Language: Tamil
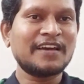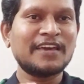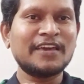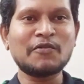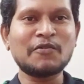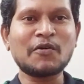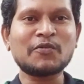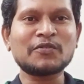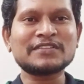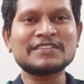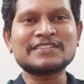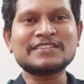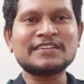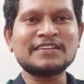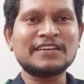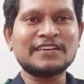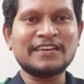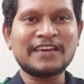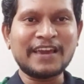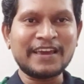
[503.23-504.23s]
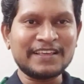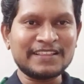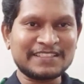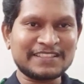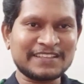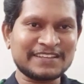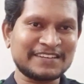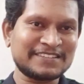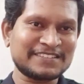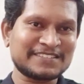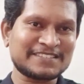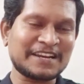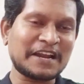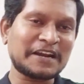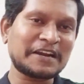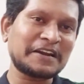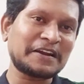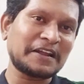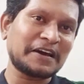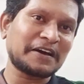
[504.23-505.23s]
இவன் வந்து எயித்து
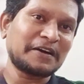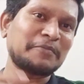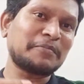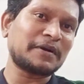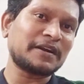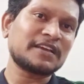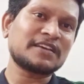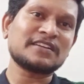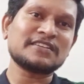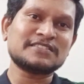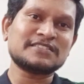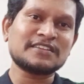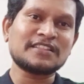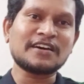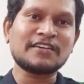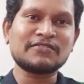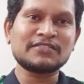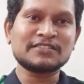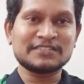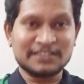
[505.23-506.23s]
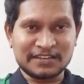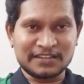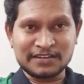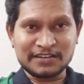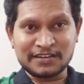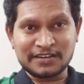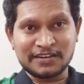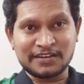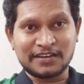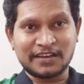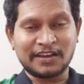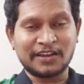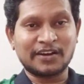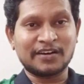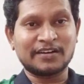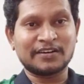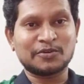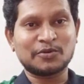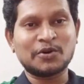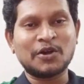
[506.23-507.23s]
ஸ்டாண்டர்ட் நாங்கள் படிக்கிறச்சு தான் வந்து
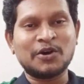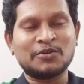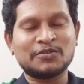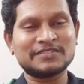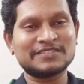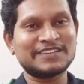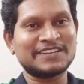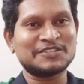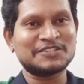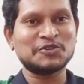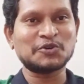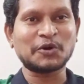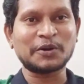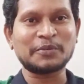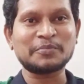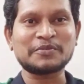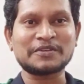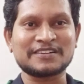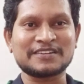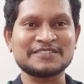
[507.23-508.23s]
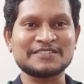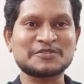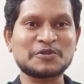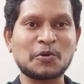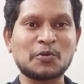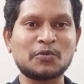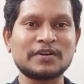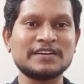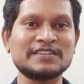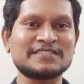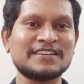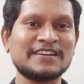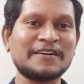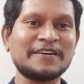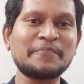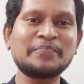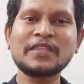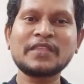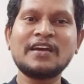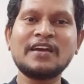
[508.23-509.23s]
எங்களோட கூட வந்து ஜாயின் பண்ணுறான் ஸ்கூல் டேஸில்
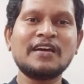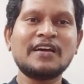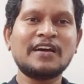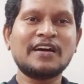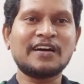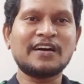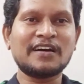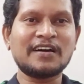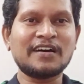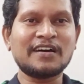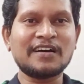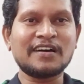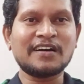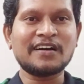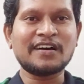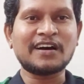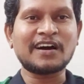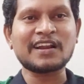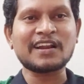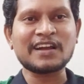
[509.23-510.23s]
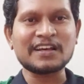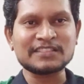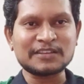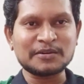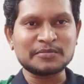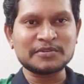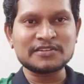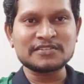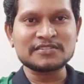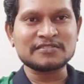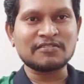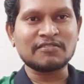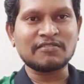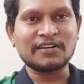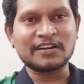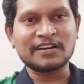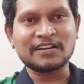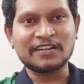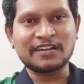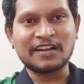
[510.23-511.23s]
அராத் அப்படின்னு
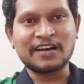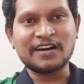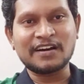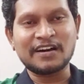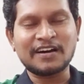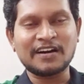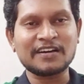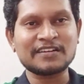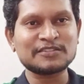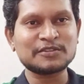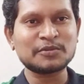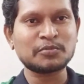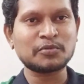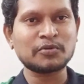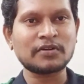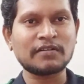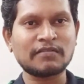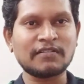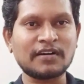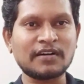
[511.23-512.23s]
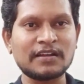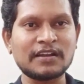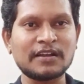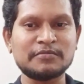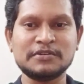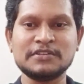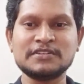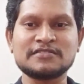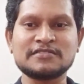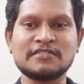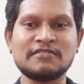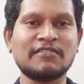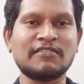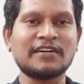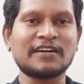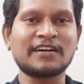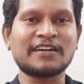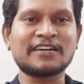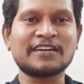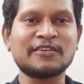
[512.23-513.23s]
சொல்லுவாங்க இல்லைங்களா அருந்து போன வால் அப்படின்னு
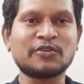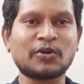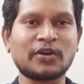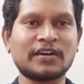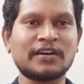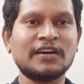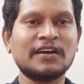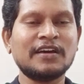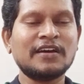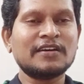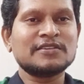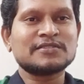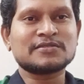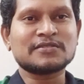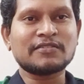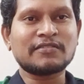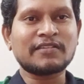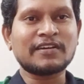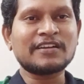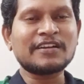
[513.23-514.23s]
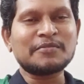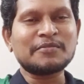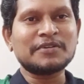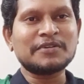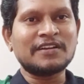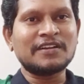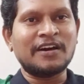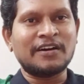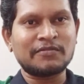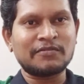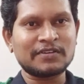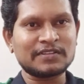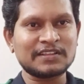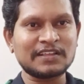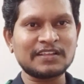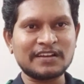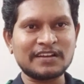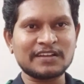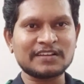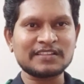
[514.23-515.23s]
சொல்லுவாங்க ஓகே ஸோ என்ன அப்படின்னா
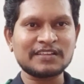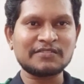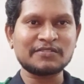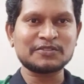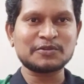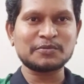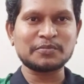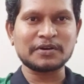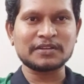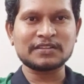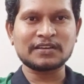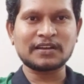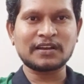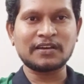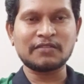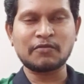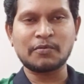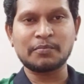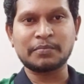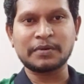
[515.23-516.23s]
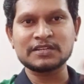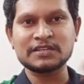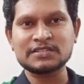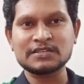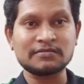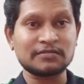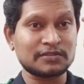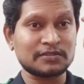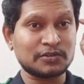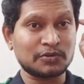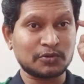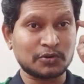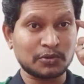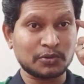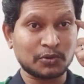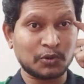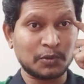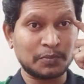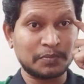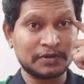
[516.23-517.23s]
வந்ததுலேருந்தே வந்து பார்த்தீங்கன்னா இவன் படித்தது வந்து ஒரு
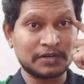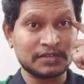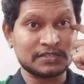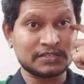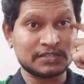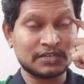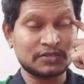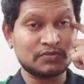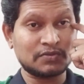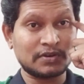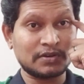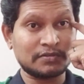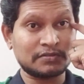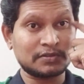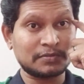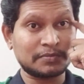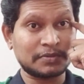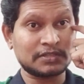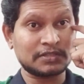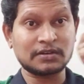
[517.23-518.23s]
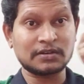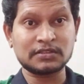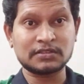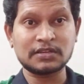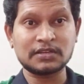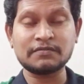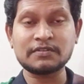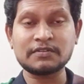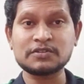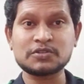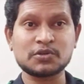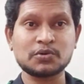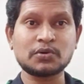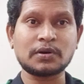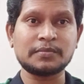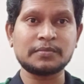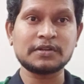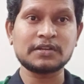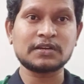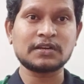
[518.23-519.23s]
குறிப்பிட்ட ஸ்டேஜ் வரையும் வந்து பார்த்தீங்கன்னா
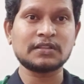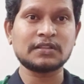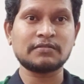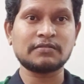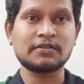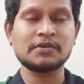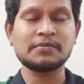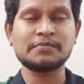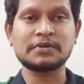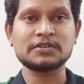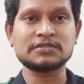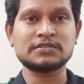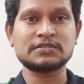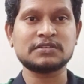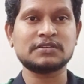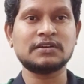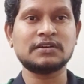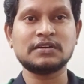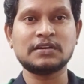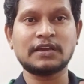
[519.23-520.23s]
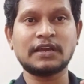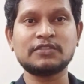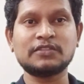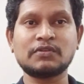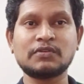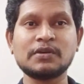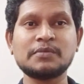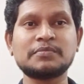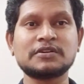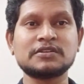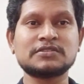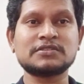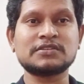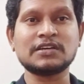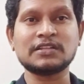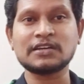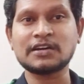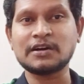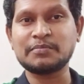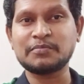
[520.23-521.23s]
திருவற்றியூர் அப்படின்றது வரையும் படிச்சு எயித் வரையும்
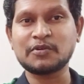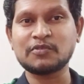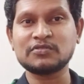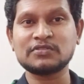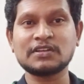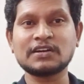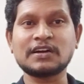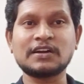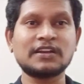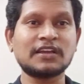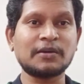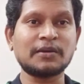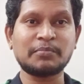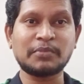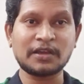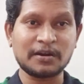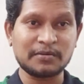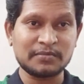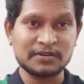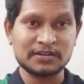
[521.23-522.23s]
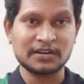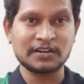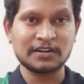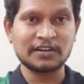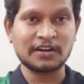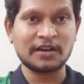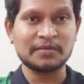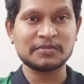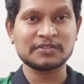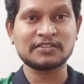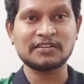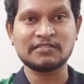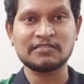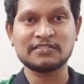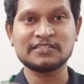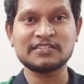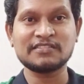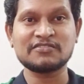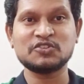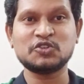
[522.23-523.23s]
படிச்சுட்டு அதுக்கப்புறம் வந்து பேர் அப்படின்ற கிராமத்தில்
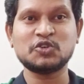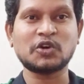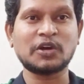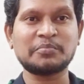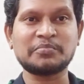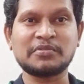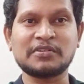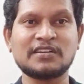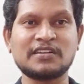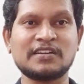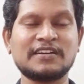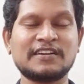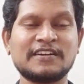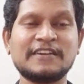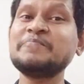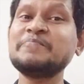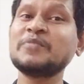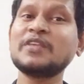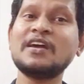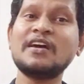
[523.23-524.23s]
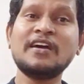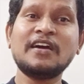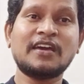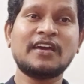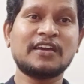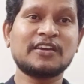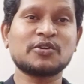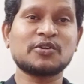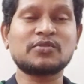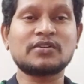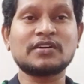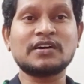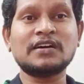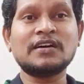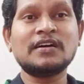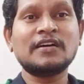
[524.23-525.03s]
வந்து ஒரு ஜாயின் பண்ணுறாரு எங்கள் கூட